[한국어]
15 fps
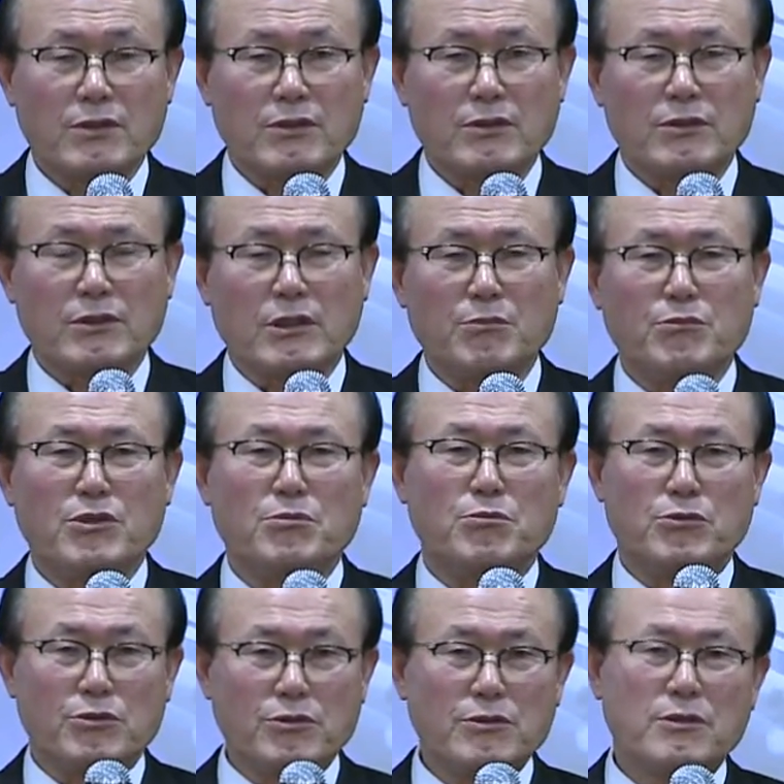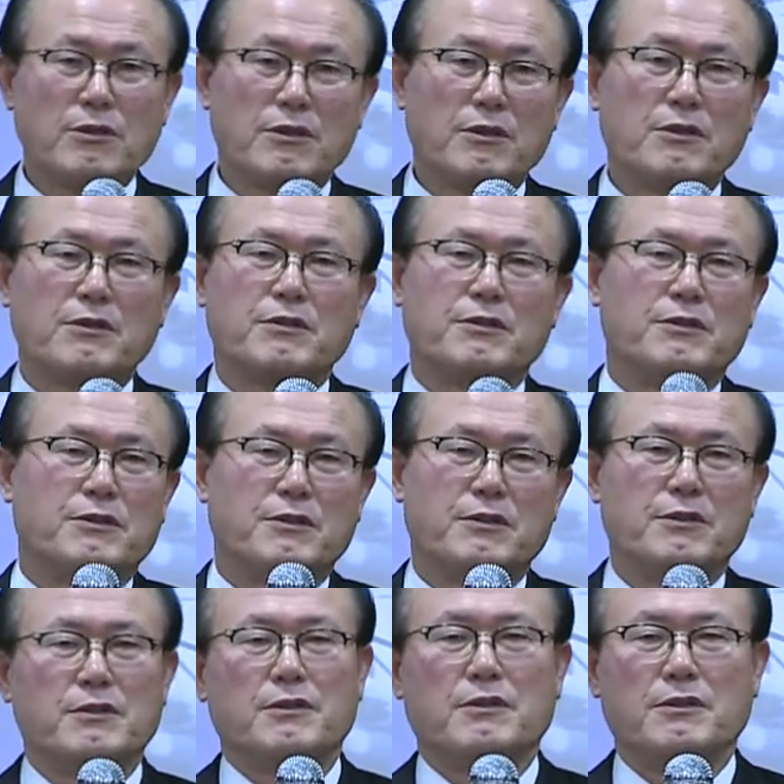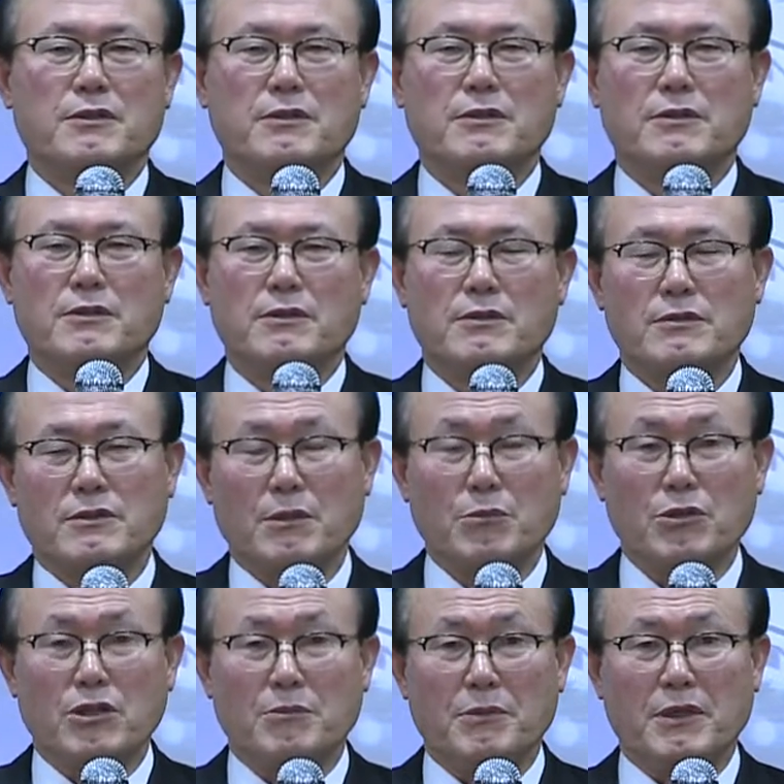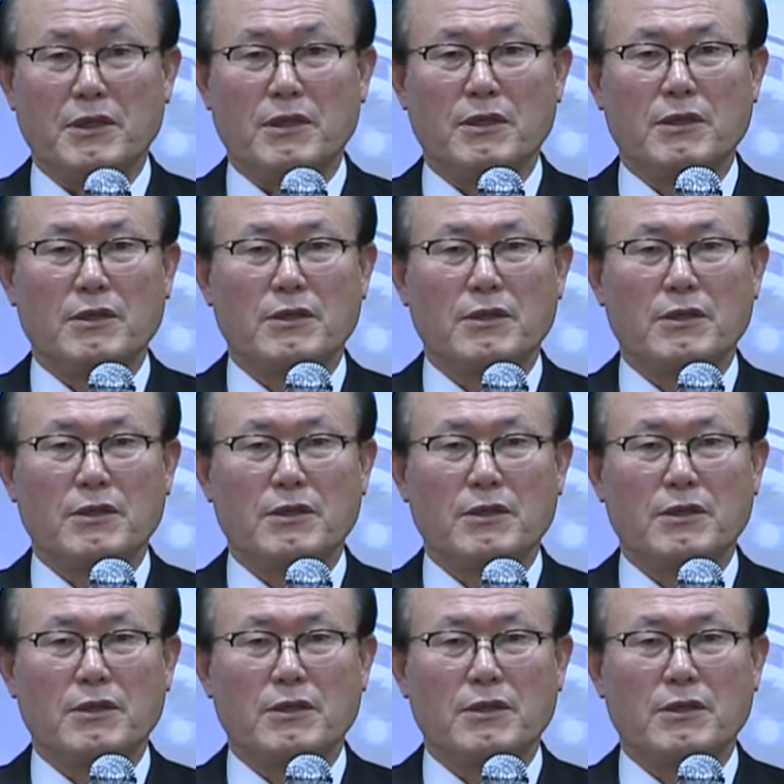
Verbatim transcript: 그 김진문 그 사모님이